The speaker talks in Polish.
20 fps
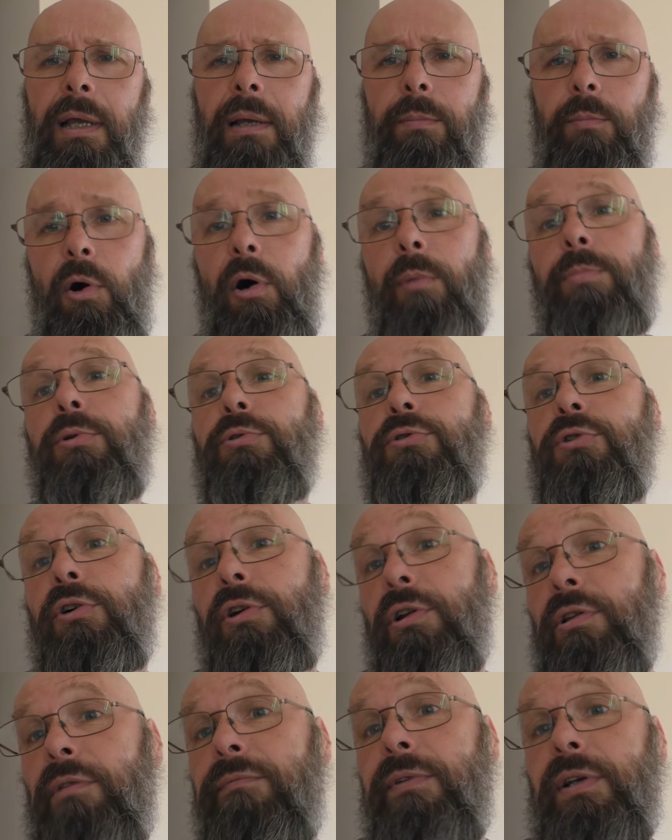bo oprócz
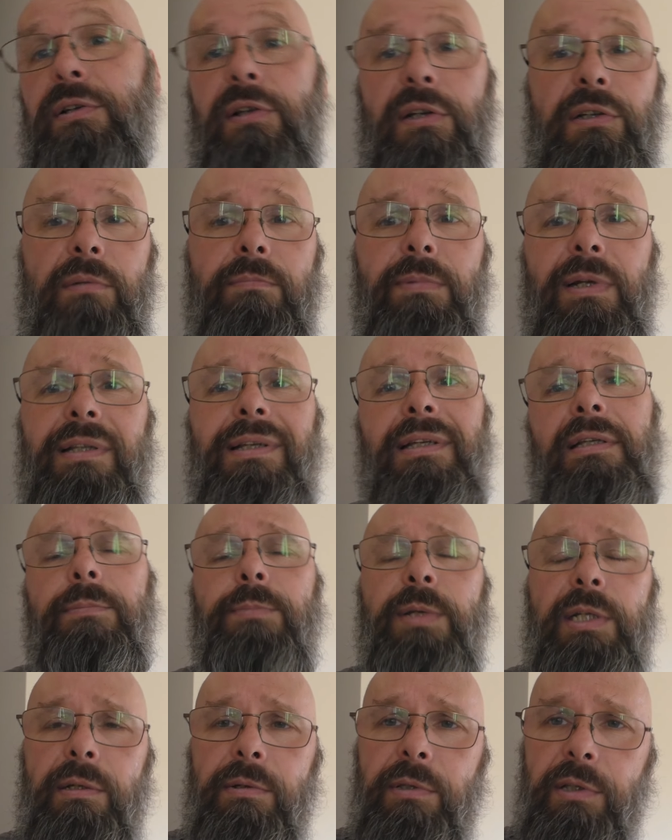ogrodowych rzeczy
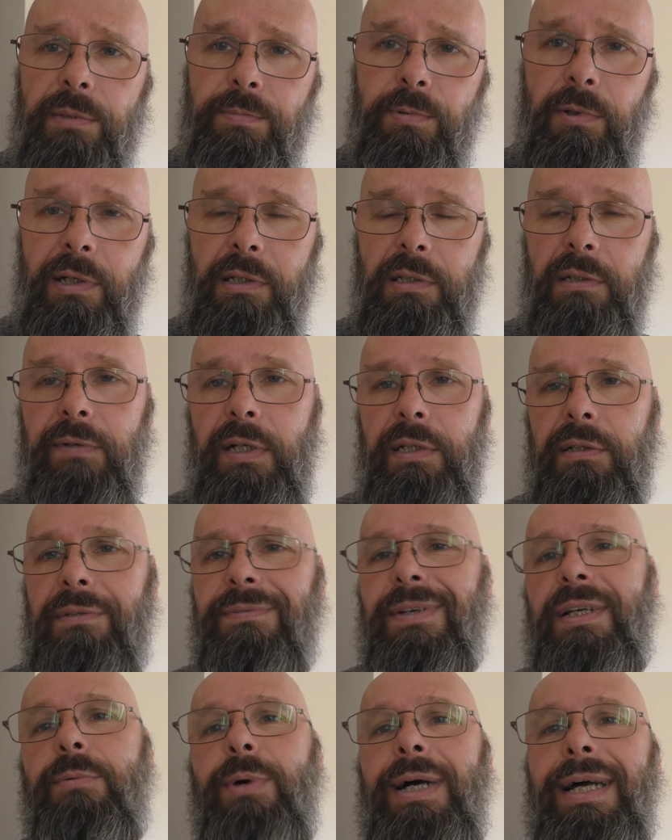będziemy też pokazywać
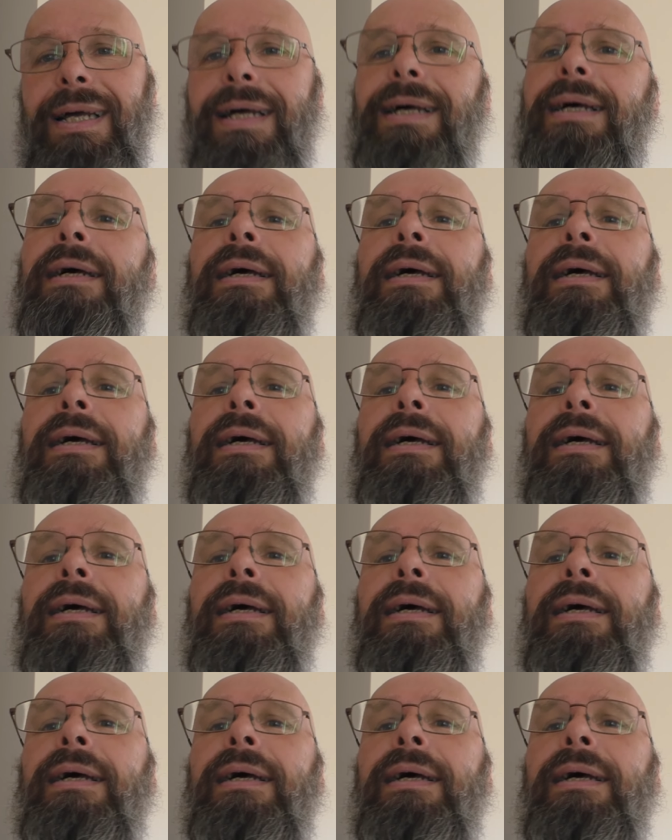zwykłe